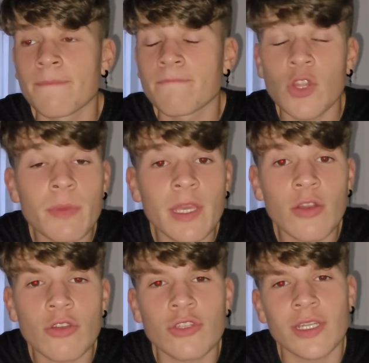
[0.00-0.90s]
No me quiero
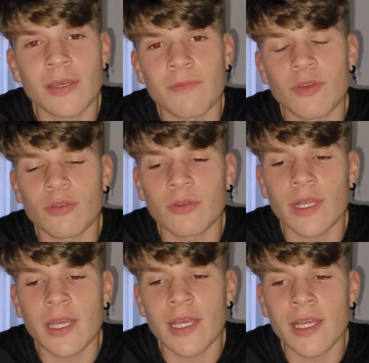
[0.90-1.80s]
enrollar tampoco.
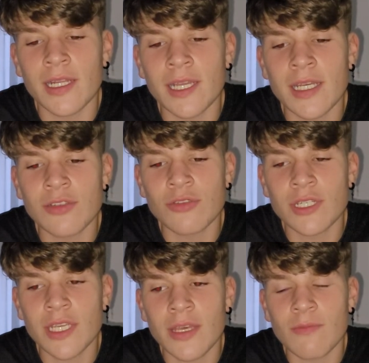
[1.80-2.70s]
el caso es
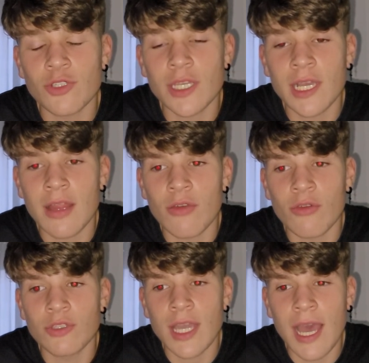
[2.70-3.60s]
que hemos llegado
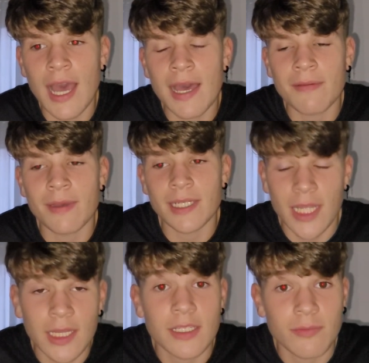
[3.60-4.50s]
ya a
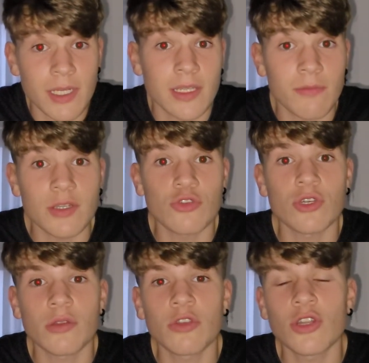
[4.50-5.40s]
bastantes más de mil
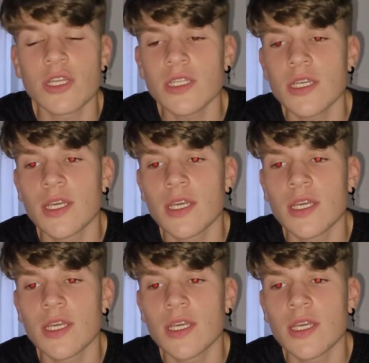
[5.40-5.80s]
suscriptores.